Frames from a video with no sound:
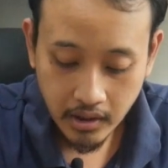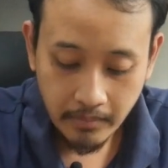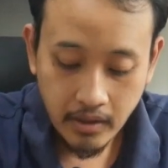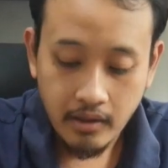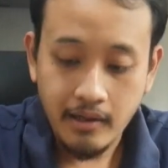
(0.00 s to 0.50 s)

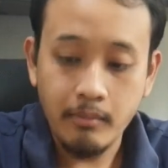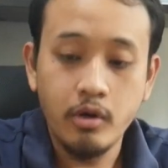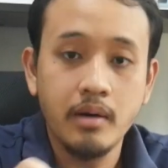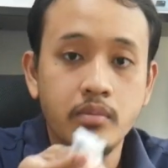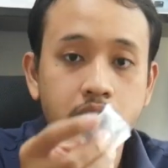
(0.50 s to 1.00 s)
apa ya
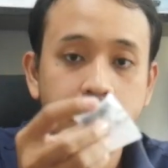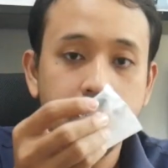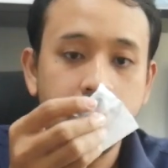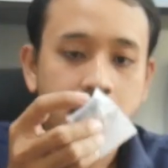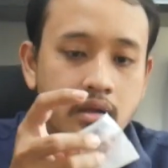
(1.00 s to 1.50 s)
abu-abu
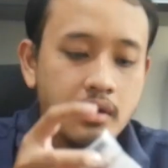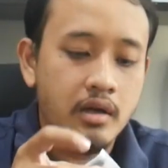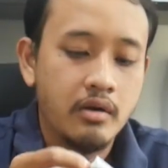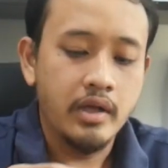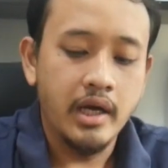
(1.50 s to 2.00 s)

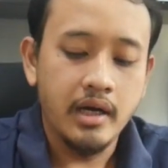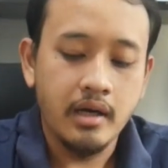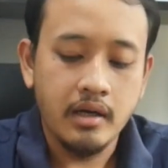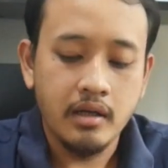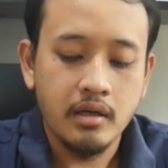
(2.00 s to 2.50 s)
kalau yang
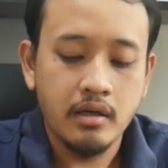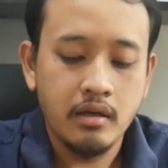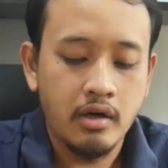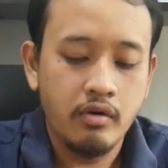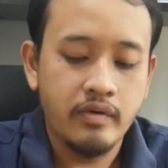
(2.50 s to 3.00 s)

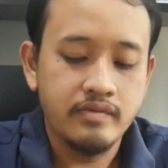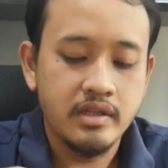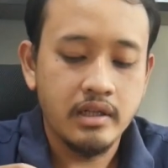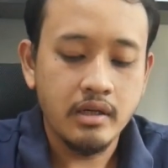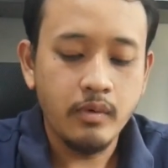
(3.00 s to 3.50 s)
Reno 5
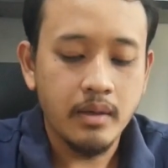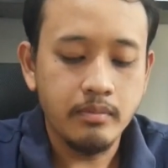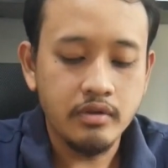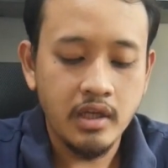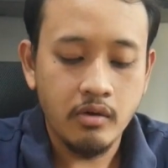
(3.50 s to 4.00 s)
standar kan warna
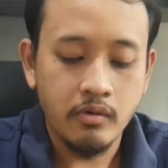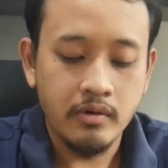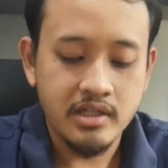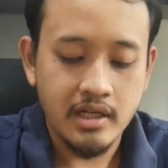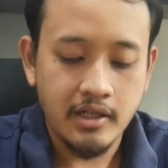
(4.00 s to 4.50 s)
putih kok
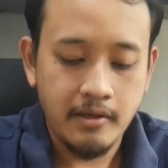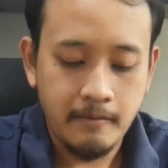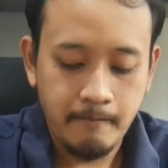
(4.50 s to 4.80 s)
gue nggak salah